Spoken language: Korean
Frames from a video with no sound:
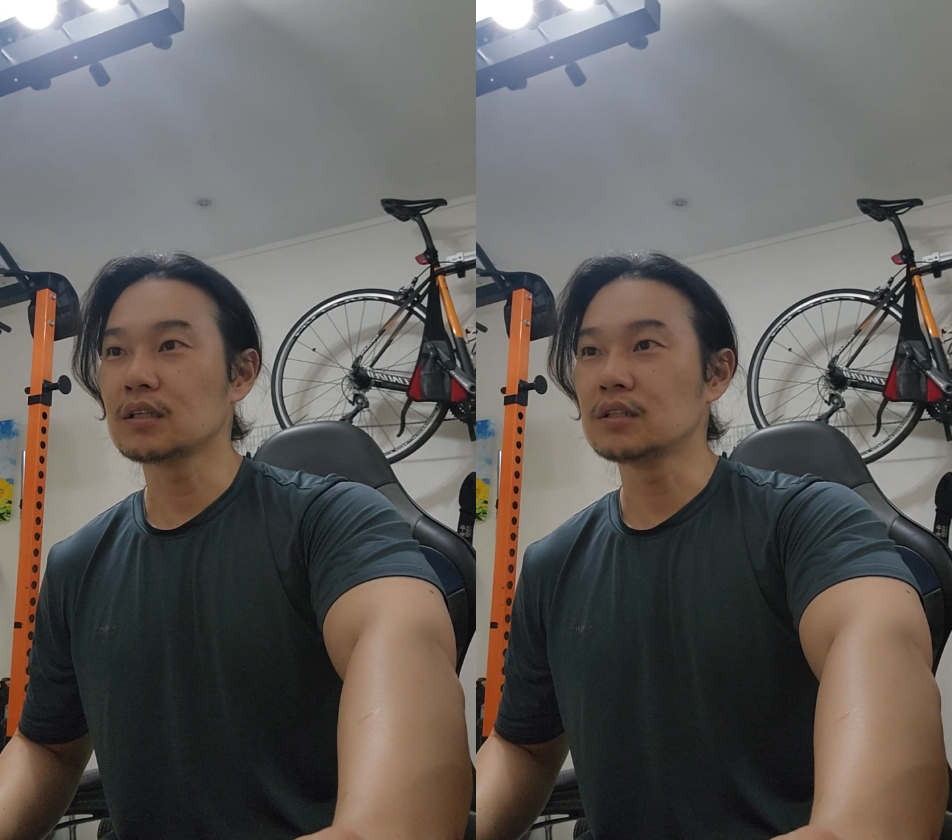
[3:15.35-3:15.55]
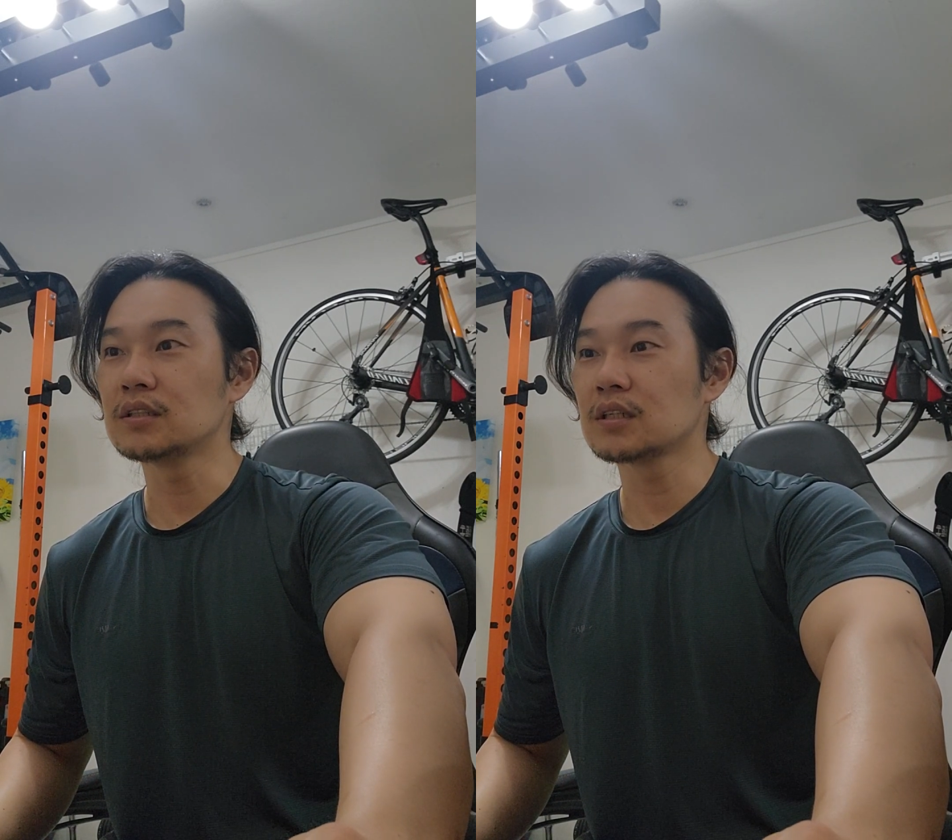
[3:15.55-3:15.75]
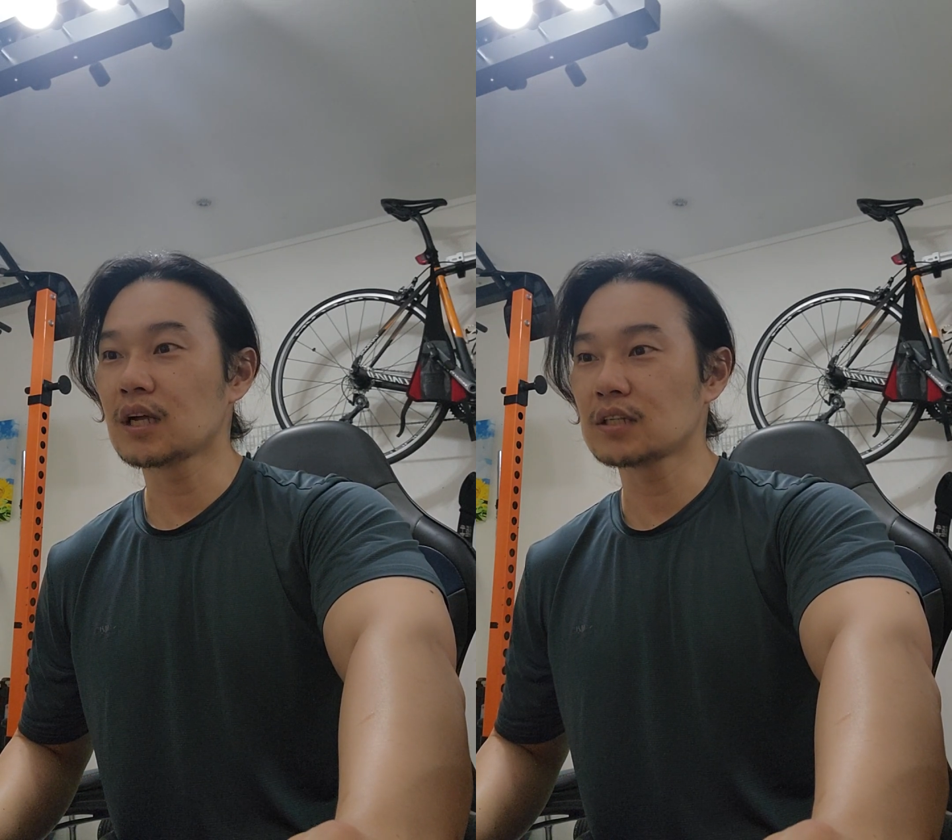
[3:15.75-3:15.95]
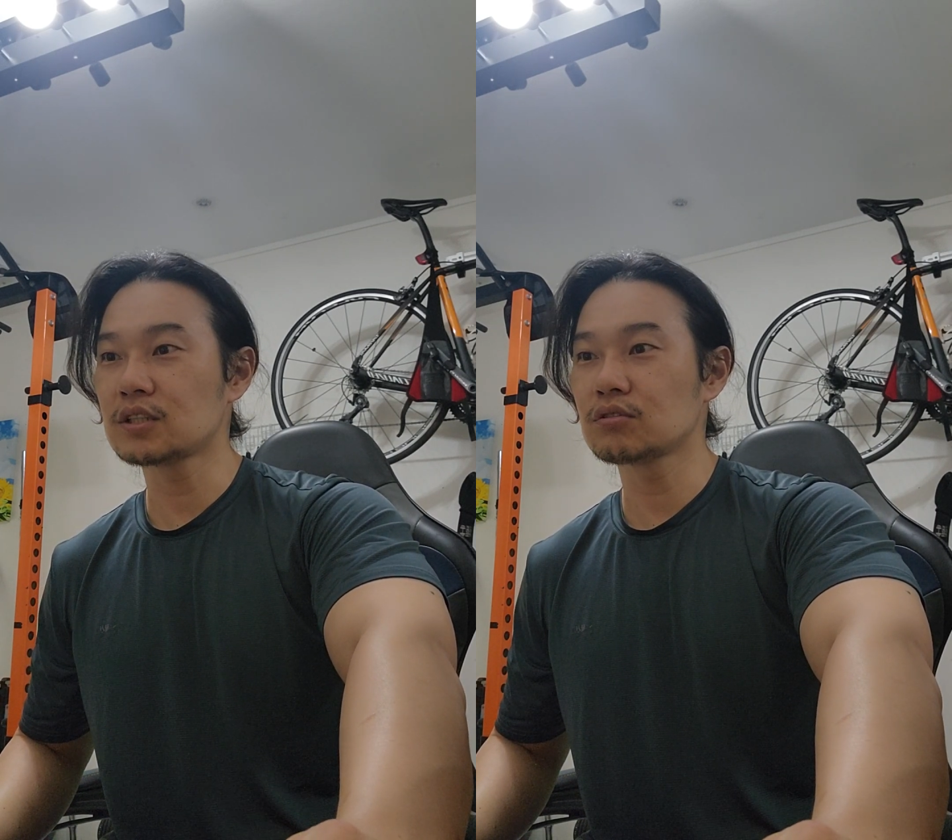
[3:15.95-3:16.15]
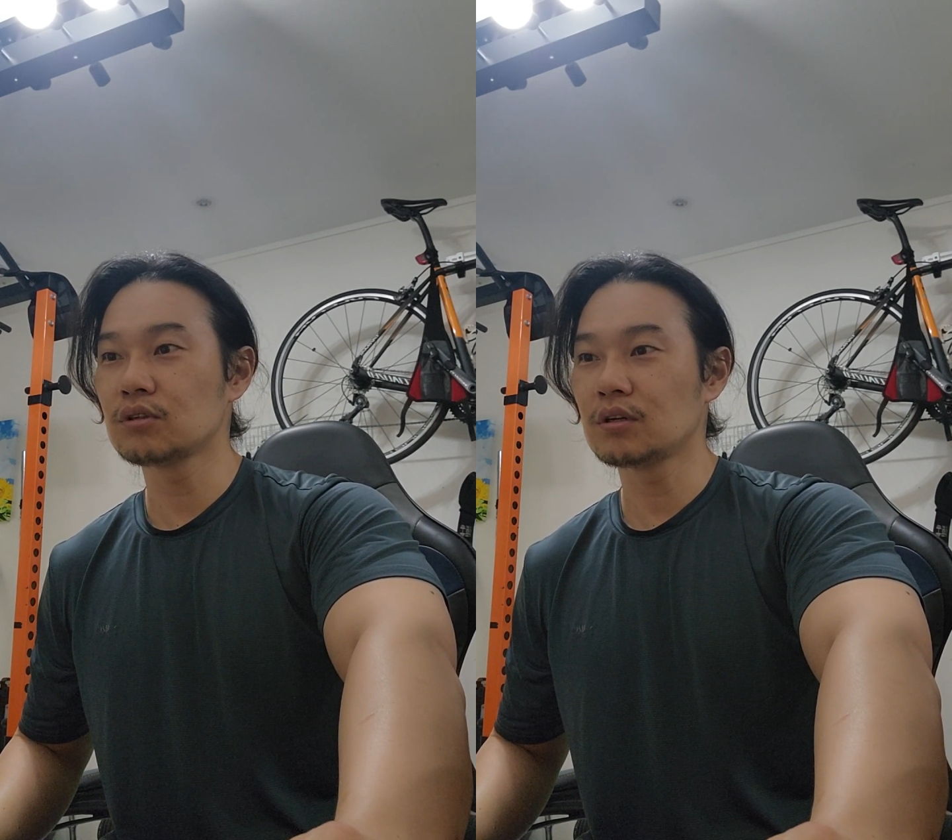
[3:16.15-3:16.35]
인지를
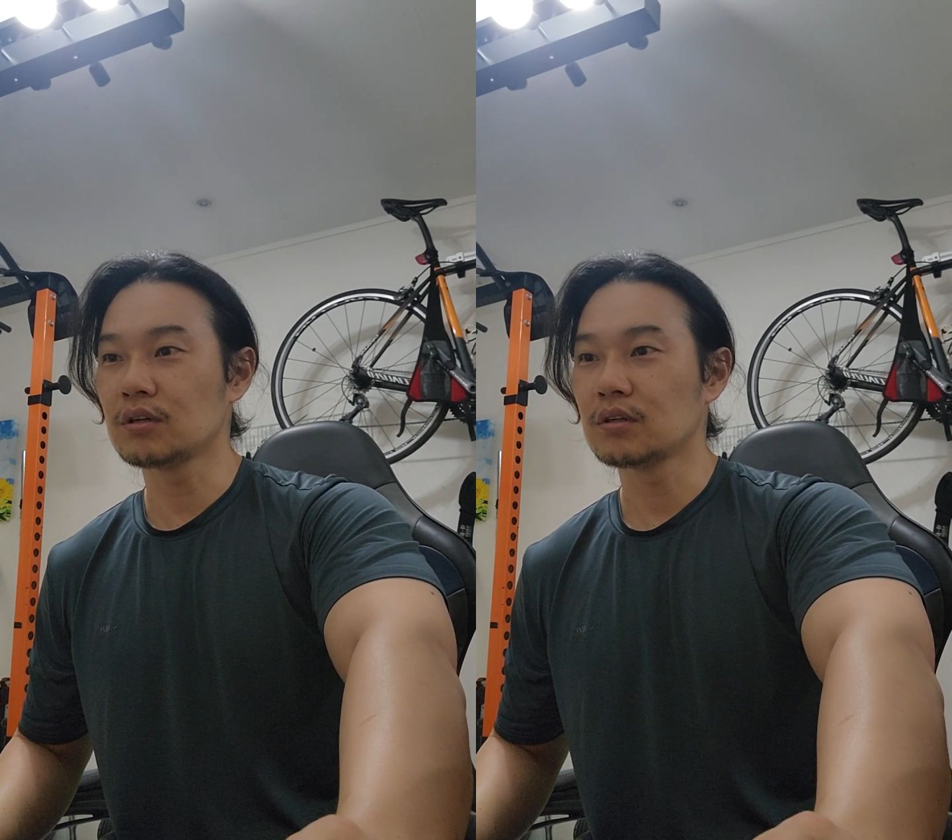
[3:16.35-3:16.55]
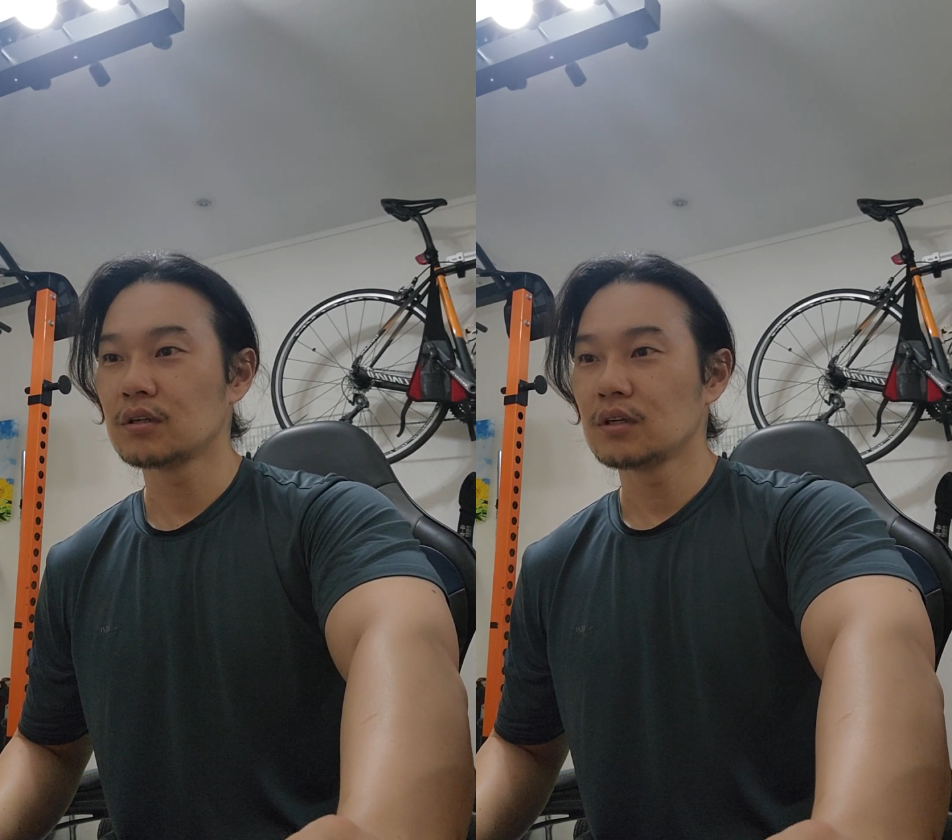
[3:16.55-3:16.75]
하시고요.